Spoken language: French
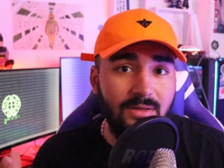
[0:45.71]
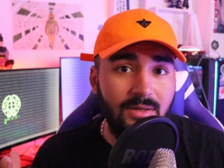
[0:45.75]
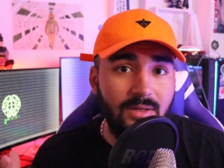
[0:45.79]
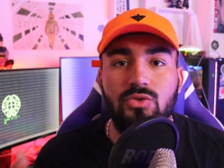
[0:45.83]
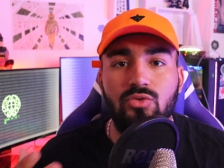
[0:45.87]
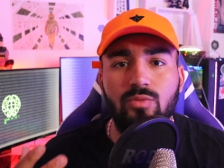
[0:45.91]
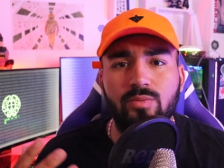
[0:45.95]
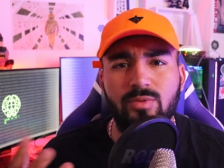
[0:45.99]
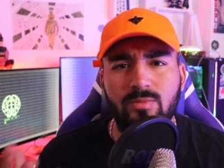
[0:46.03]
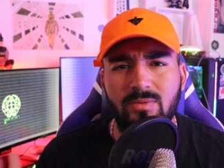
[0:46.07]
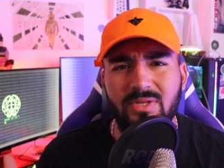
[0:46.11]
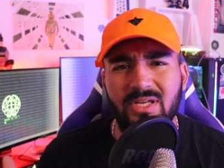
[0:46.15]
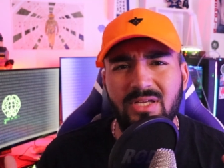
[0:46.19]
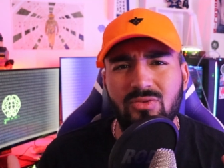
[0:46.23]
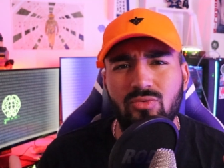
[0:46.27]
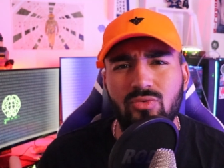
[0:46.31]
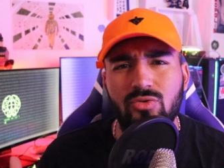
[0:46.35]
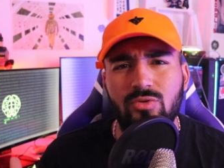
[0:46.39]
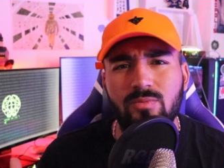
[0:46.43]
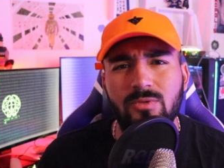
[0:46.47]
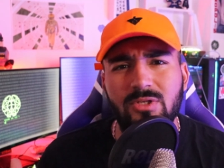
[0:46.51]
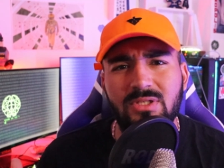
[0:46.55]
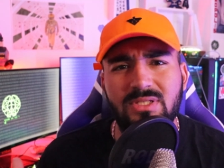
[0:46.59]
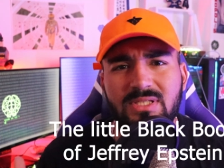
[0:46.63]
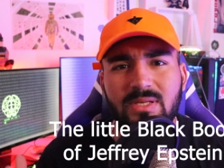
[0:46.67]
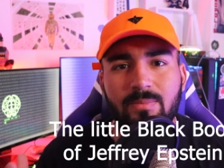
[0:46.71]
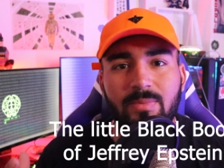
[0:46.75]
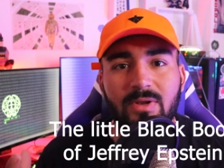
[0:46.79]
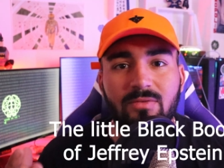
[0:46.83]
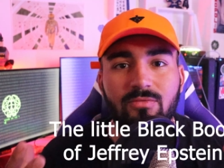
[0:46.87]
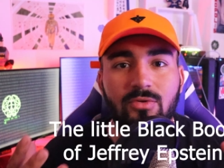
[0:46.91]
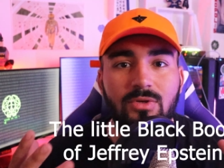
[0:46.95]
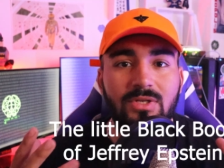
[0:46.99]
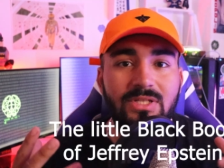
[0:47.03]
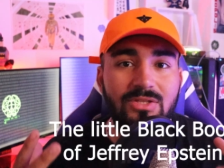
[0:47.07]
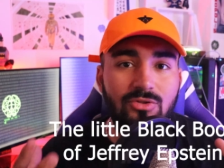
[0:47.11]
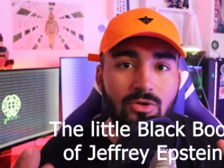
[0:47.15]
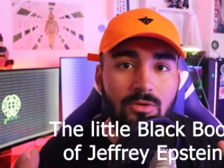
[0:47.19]
Ils ont publié un document qui s'appelle The
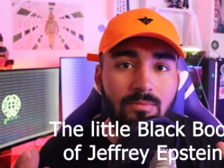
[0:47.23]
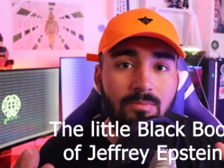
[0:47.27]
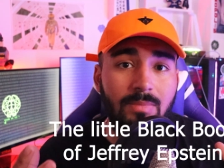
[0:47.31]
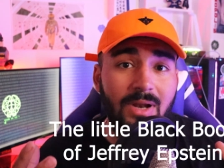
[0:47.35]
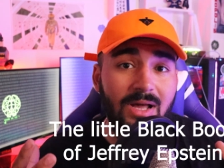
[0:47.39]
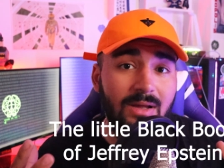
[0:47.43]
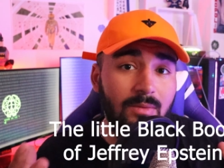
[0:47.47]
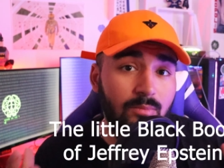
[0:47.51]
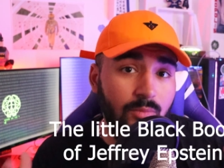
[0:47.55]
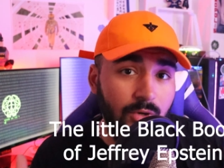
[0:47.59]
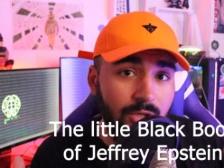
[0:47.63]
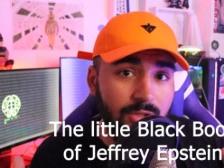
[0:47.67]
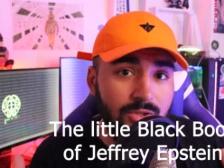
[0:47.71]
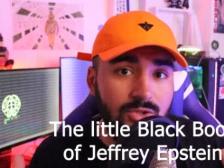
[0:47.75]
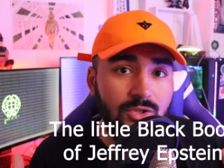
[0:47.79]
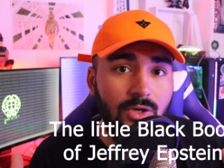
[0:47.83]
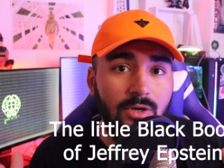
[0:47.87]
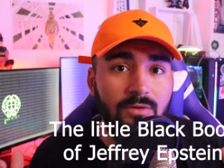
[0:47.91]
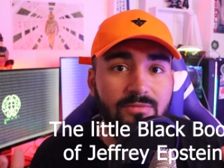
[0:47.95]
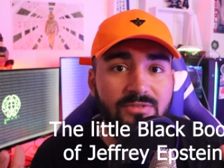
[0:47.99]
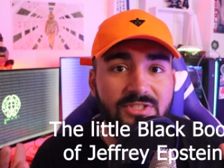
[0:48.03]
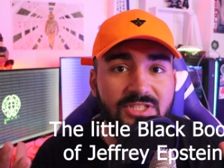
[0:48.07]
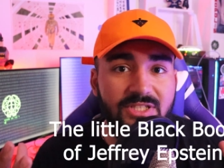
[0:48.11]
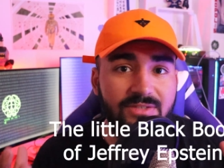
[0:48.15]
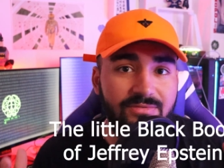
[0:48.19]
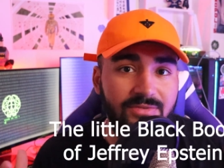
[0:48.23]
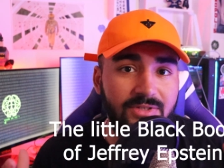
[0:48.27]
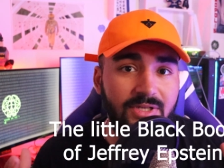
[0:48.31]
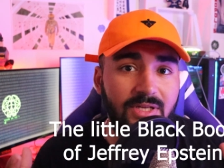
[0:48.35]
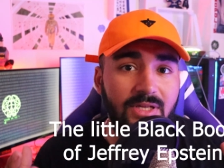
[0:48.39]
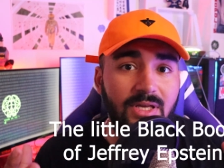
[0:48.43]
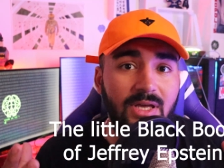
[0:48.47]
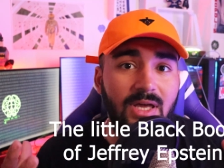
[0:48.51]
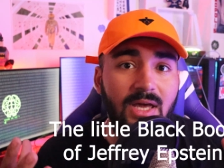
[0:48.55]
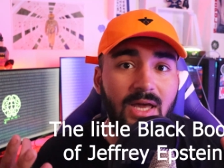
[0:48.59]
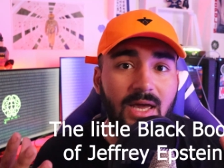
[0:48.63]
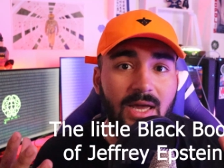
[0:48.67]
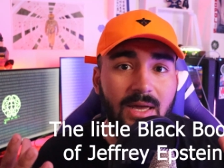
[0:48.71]
Little Black Box of
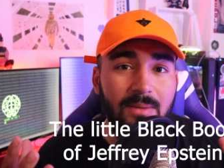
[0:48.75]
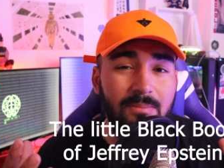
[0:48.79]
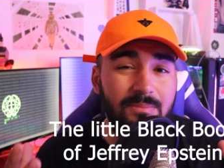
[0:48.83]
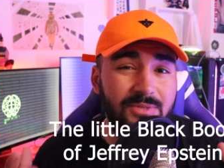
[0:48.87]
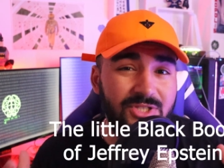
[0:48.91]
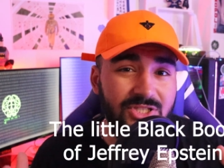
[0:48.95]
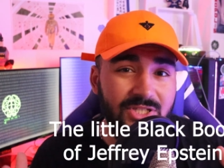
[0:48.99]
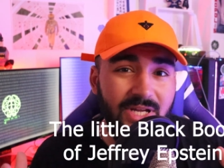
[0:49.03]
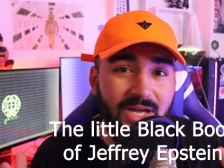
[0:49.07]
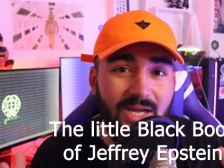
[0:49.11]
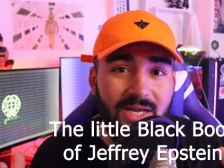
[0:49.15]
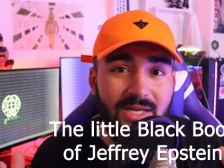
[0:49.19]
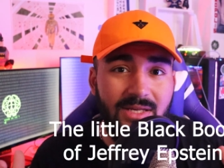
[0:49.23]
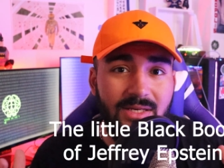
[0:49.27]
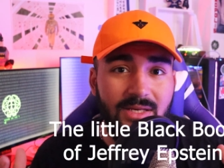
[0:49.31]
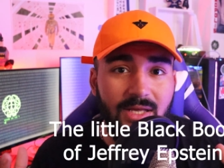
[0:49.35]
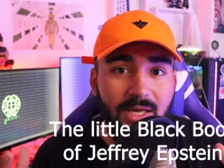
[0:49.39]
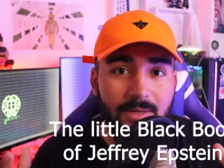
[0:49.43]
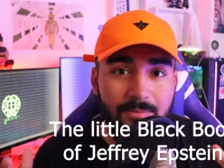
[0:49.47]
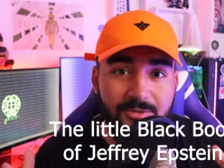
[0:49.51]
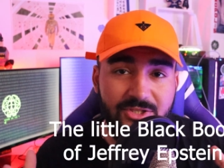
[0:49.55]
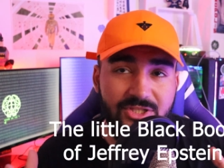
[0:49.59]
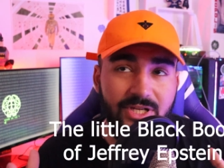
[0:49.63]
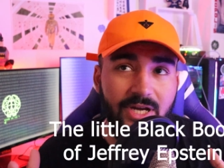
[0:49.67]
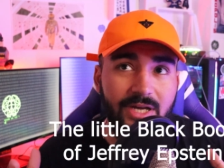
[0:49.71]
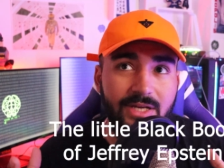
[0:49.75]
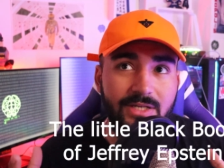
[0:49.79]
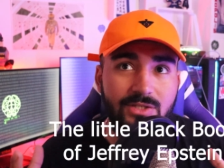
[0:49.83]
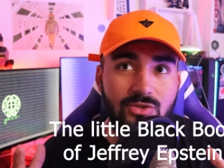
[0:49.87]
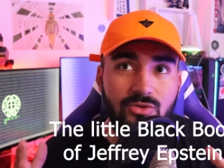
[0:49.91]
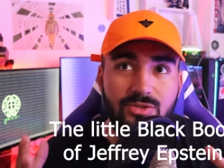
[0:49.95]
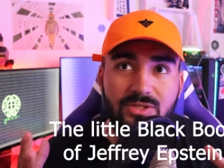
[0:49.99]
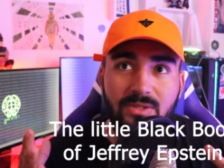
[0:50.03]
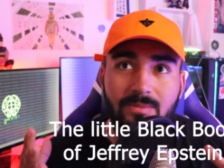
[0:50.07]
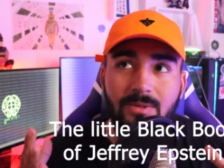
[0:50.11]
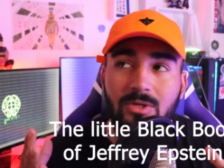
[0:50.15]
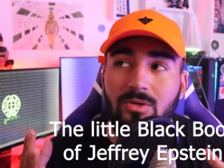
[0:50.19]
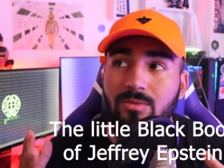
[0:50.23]
Jeffrey Epstein, Epstein, je
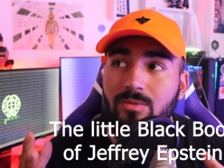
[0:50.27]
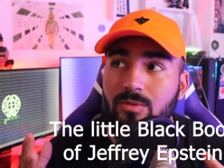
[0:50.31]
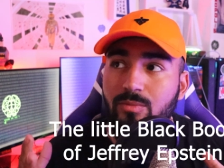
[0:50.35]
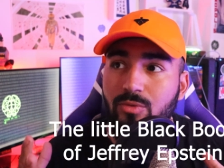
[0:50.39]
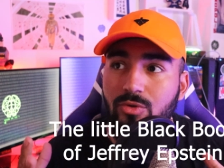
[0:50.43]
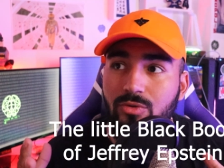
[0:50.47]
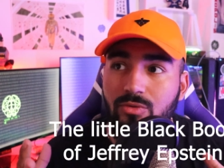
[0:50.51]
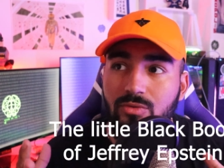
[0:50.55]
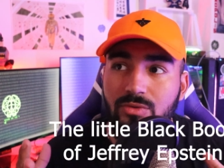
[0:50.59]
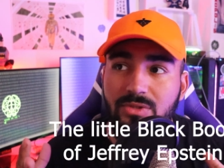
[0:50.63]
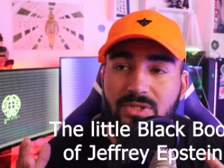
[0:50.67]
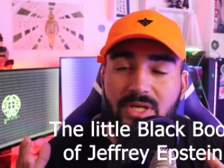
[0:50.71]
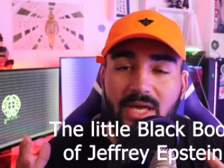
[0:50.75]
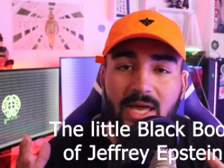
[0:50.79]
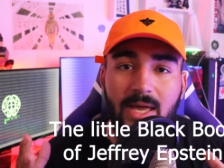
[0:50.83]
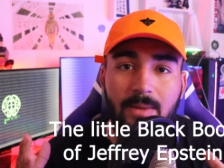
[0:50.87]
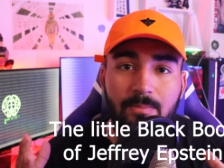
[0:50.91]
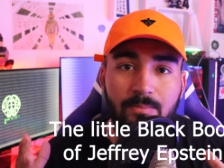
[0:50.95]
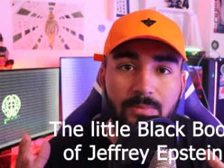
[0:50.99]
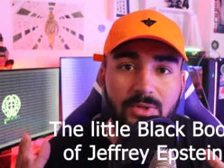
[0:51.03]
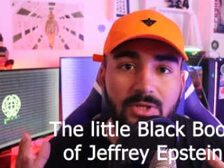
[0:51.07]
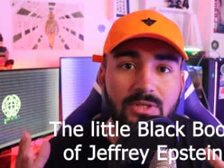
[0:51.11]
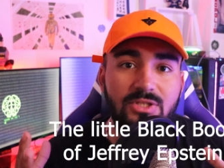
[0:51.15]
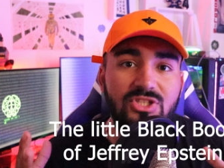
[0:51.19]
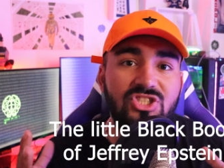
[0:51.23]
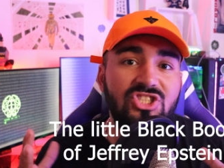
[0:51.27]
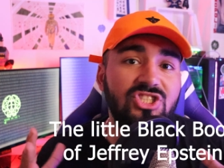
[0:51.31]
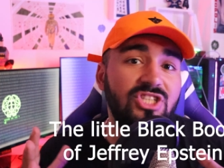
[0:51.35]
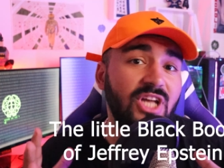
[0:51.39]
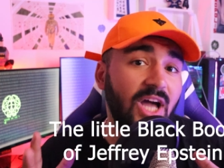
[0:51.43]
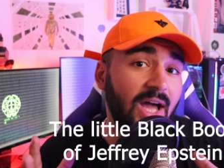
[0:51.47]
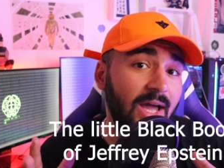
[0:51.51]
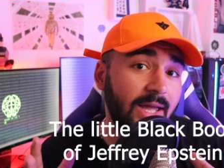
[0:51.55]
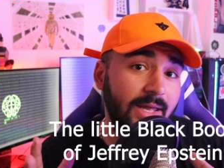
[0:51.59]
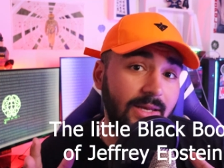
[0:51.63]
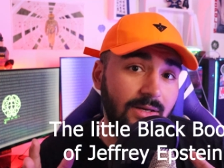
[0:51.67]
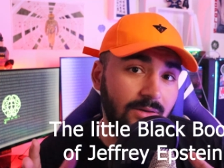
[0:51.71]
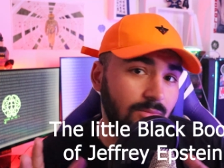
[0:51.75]
sais pas comment on prononce,
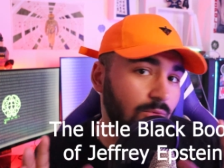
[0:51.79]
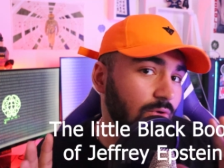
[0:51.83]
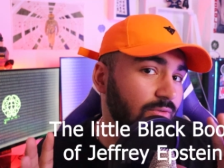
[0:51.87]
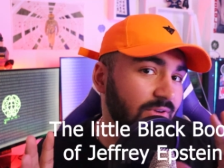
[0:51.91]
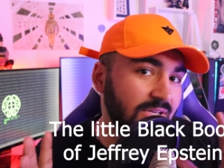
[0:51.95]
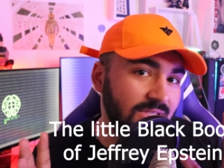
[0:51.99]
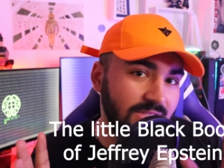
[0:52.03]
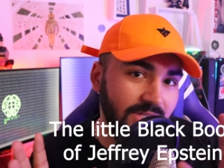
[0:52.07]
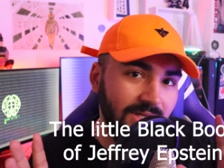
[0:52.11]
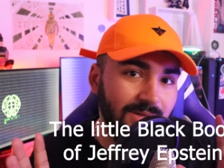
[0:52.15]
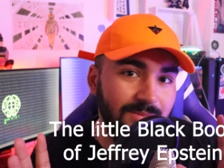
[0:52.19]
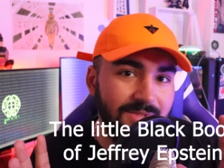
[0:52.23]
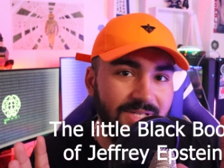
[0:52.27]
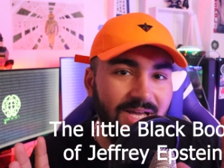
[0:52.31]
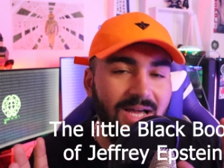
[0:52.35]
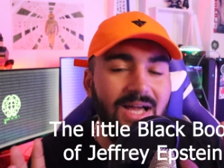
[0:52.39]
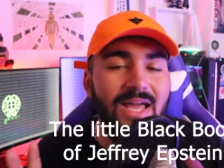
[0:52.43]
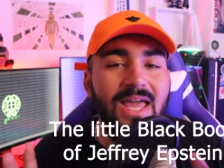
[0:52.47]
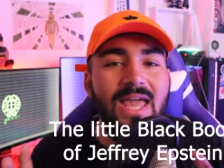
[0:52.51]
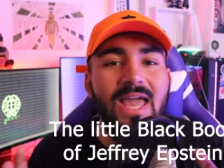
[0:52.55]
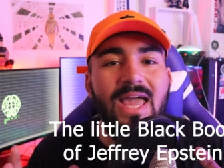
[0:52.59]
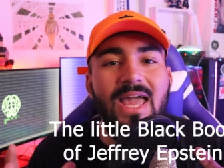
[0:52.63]
Epstein, on va le dire comme ça.